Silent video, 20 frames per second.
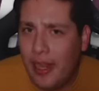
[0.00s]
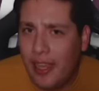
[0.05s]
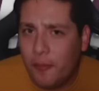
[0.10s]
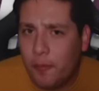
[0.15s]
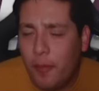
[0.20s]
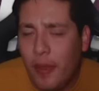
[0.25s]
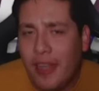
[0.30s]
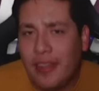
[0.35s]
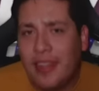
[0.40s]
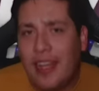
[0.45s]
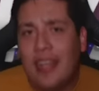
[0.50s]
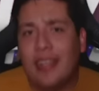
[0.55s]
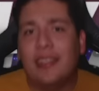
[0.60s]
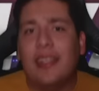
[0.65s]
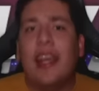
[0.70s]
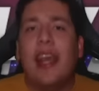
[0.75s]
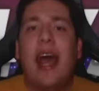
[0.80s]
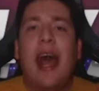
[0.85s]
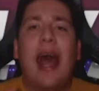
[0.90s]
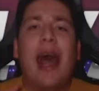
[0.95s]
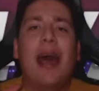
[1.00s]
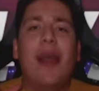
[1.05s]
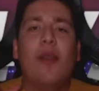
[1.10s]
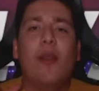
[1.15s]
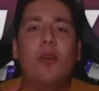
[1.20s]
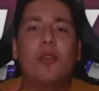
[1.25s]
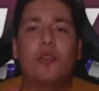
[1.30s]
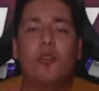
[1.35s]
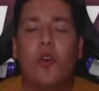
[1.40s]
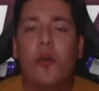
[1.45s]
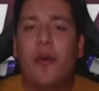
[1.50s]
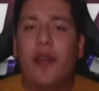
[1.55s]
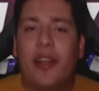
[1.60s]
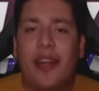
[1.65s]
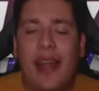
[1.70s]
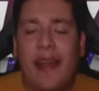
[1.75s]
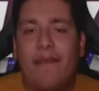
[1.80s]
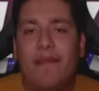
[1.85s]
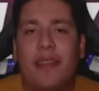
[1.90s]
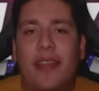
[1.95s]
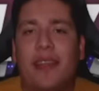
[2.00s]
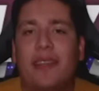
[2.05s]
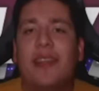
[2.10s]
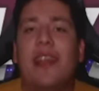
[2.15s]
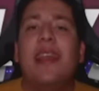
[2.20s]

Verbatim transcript: patas a los gobernantes,